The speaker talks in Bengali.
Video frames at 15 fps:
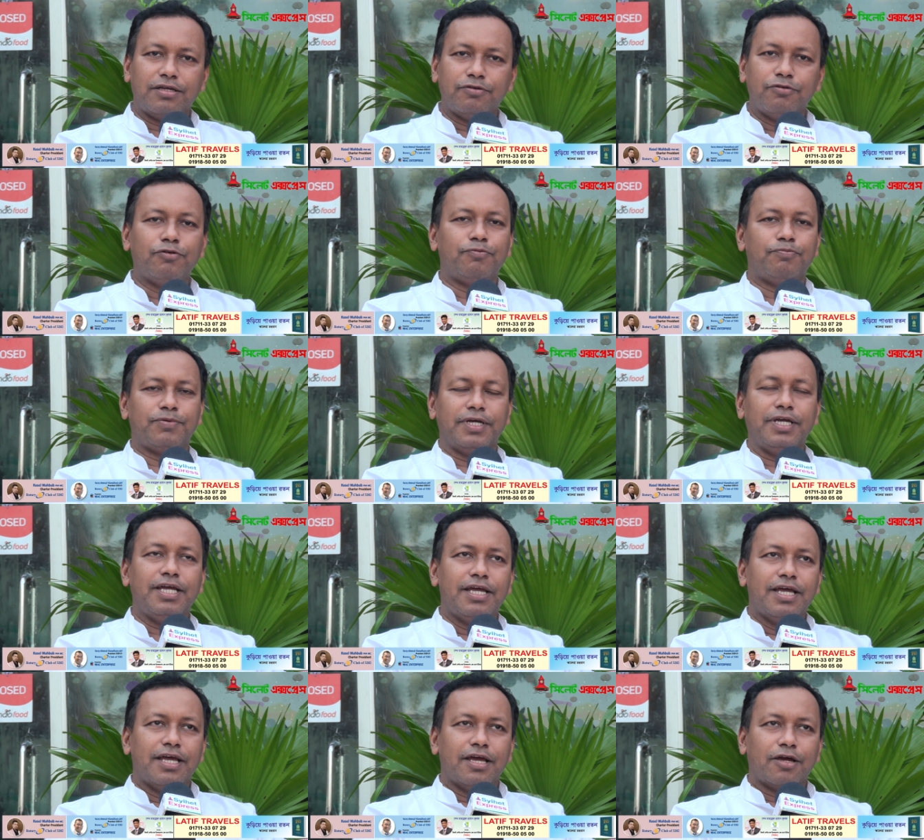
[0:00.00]
ইউরোপে
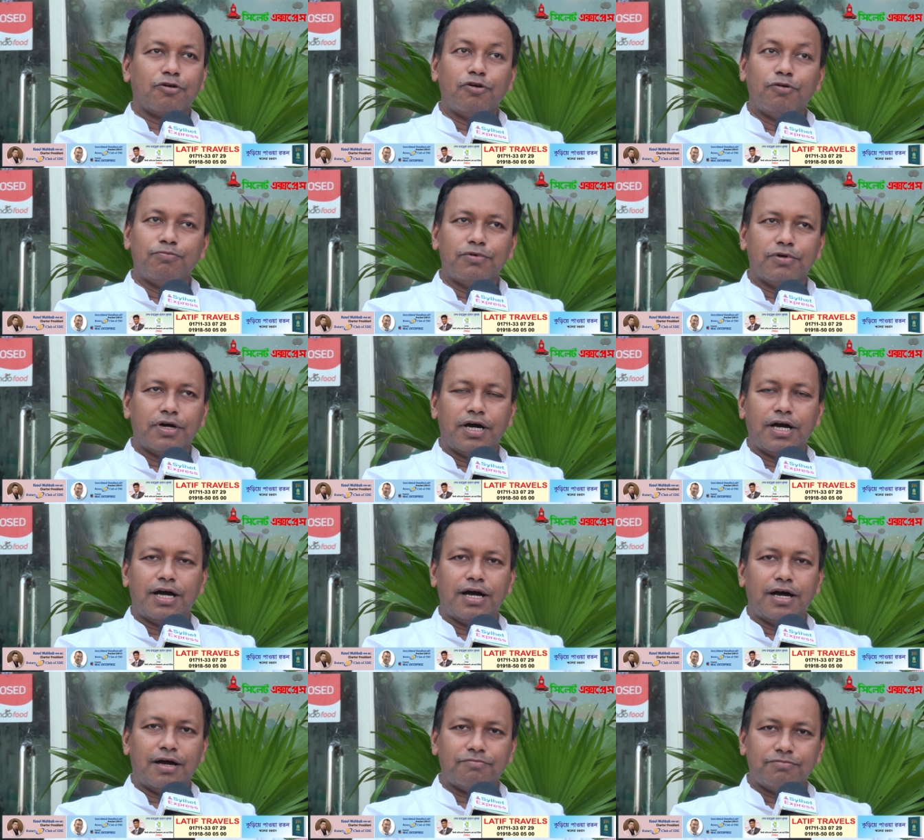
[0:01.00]
খুব
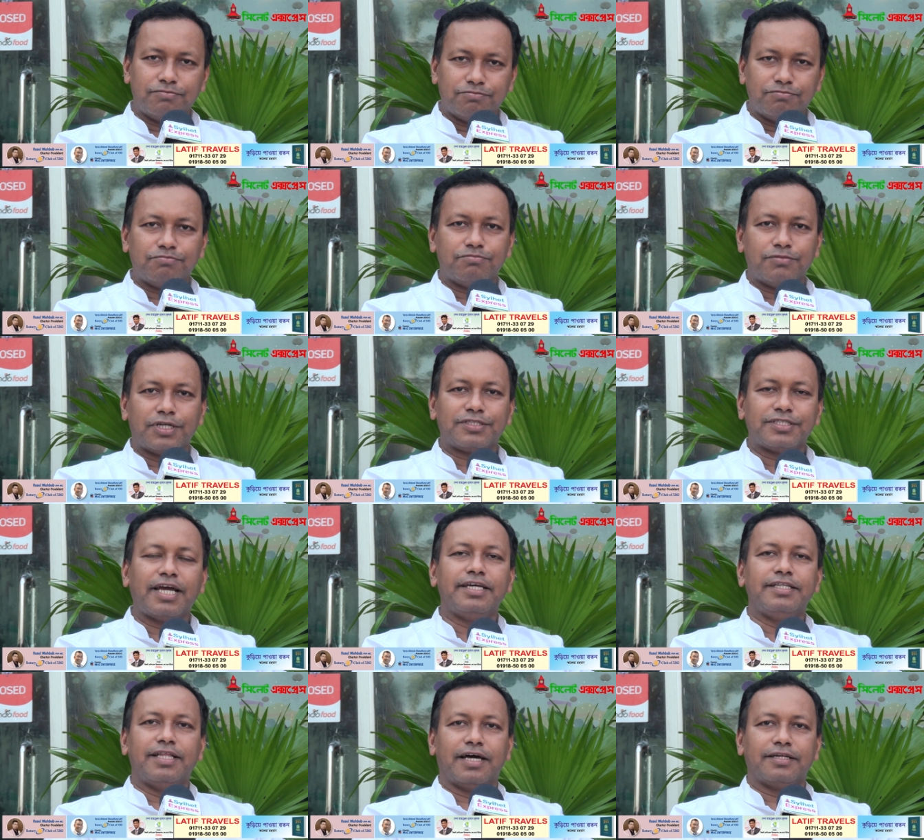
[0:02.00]
মানে
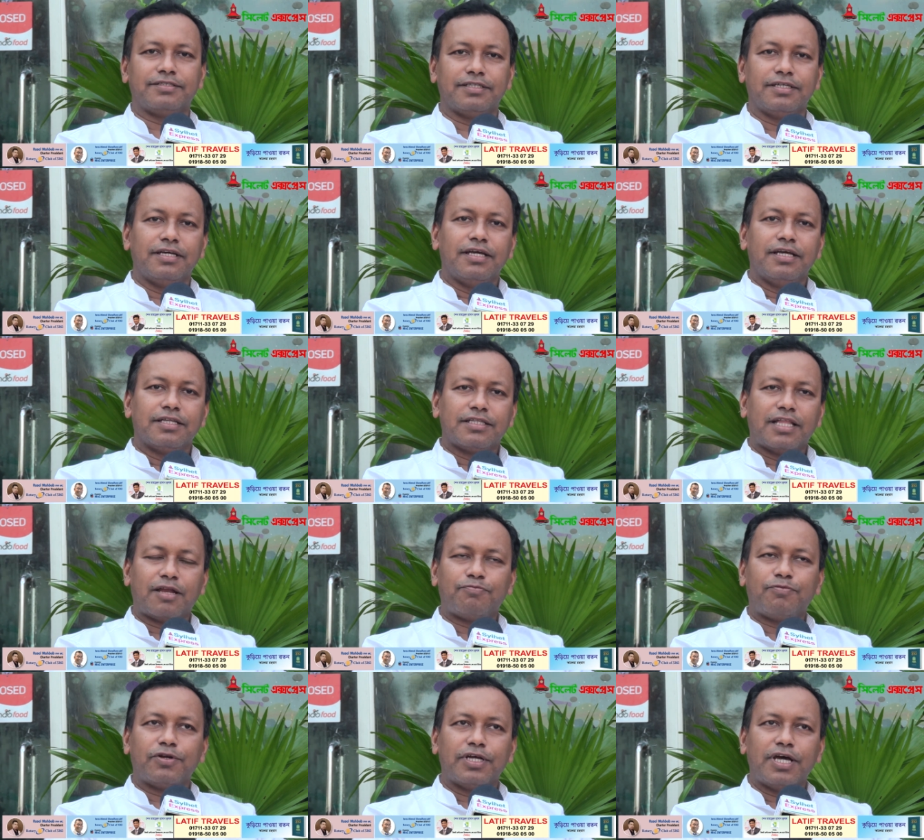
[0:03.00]
চাহিদা আছে
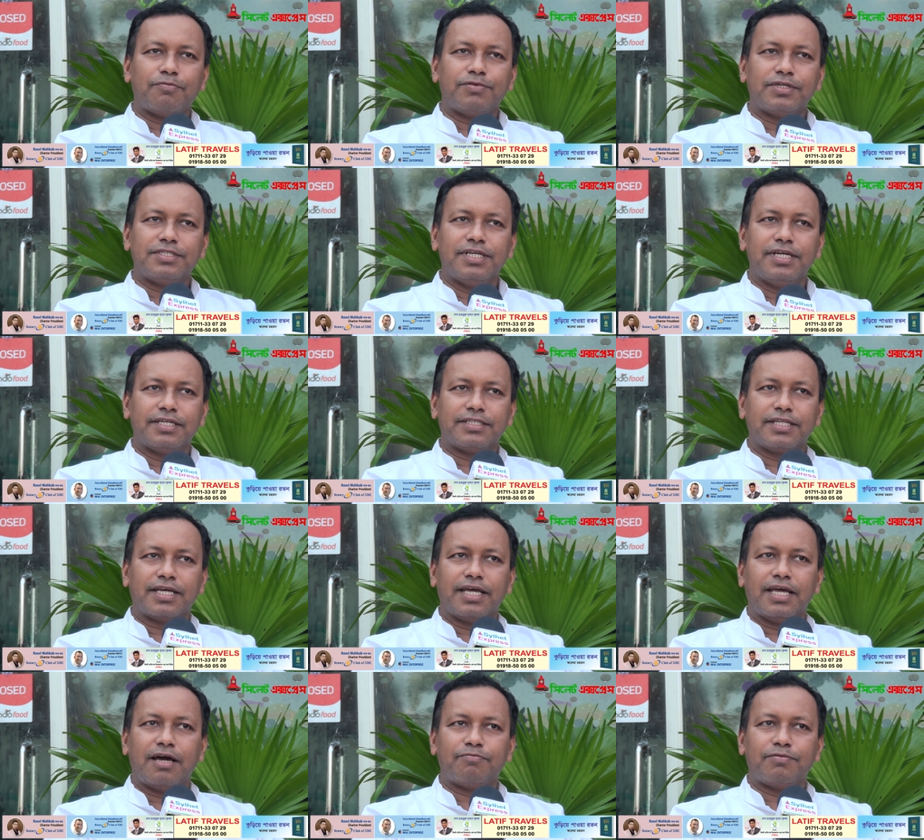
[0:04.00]
তারপরে আপনি সিলেট
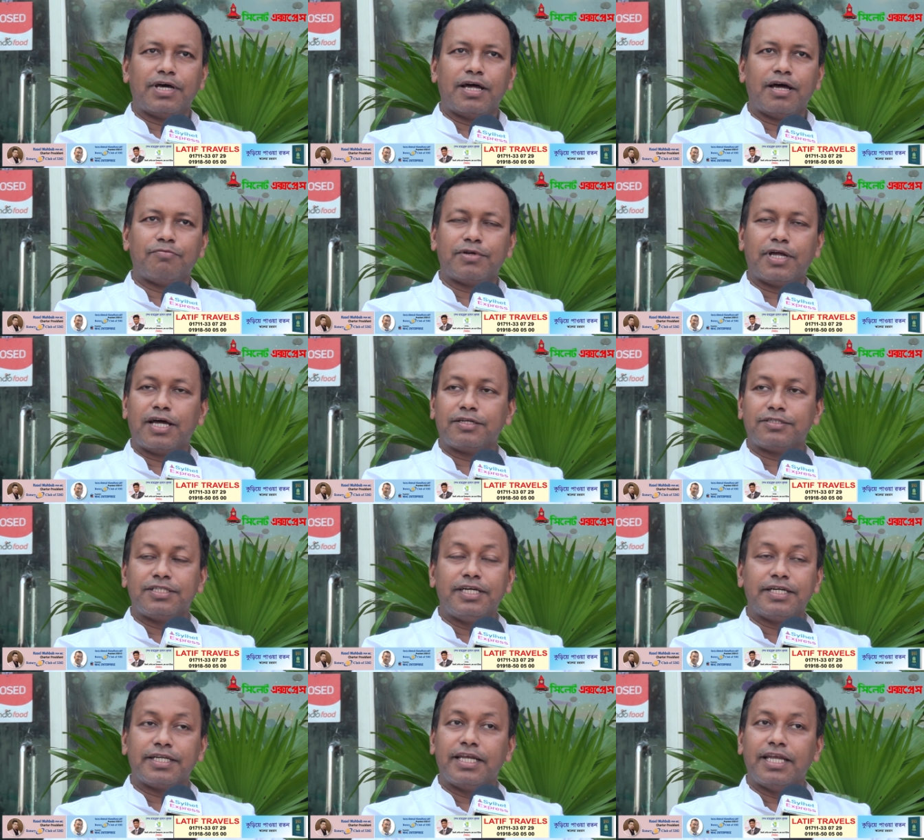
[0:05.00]
থেকে আপনার আমরা
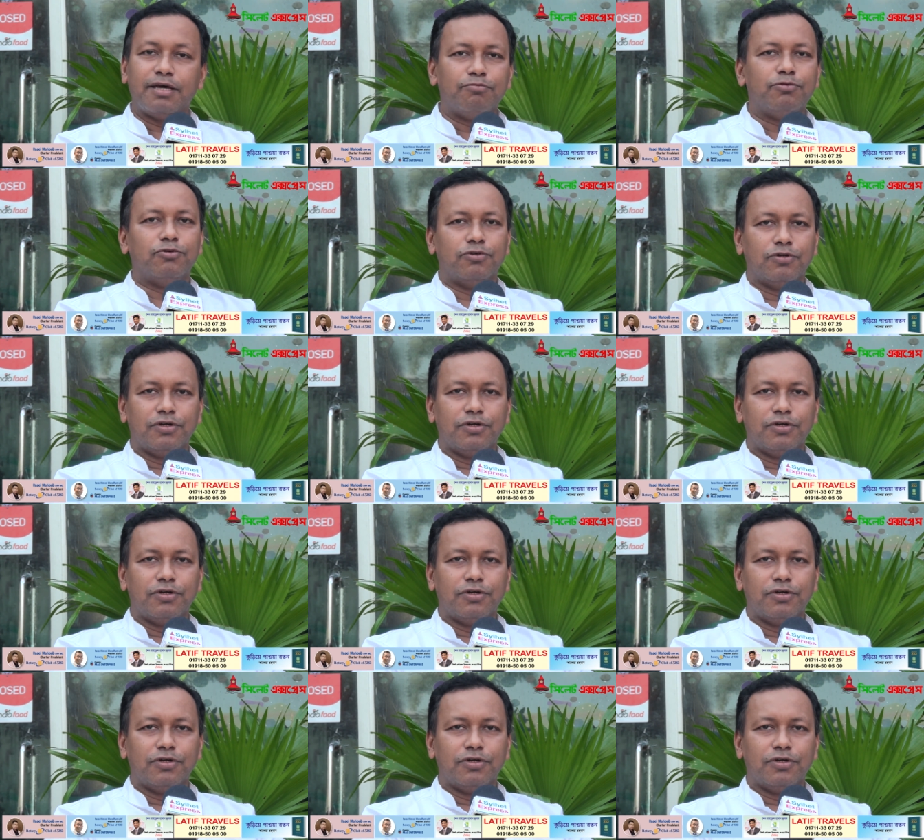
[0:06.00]
সিলেটের লেবু